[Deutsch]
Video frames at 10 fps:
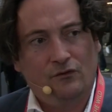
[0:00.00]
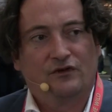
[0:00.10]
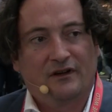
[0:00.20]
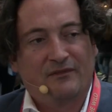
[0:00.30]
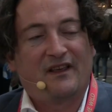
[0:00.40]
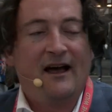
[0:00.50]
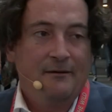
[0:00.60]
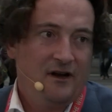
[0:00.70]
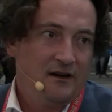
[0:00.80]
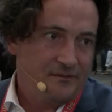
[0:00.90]
Und da gibt es
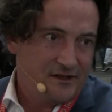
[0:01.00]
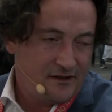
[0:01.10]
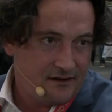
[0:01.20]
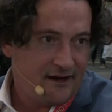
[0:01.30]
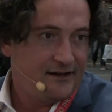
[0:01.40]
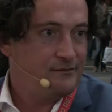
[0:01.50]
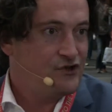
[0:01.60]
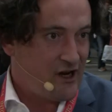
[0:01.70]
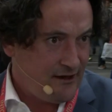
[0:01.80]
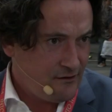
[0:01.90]
einmal gibt es einen
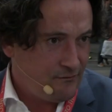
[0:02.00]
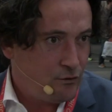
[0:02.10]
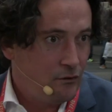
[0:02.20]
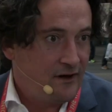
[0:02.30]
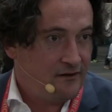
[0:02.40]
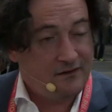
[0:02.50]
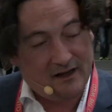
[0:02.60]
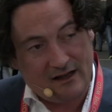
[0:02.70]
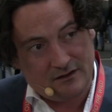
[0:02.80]
Stand, wo ganz viel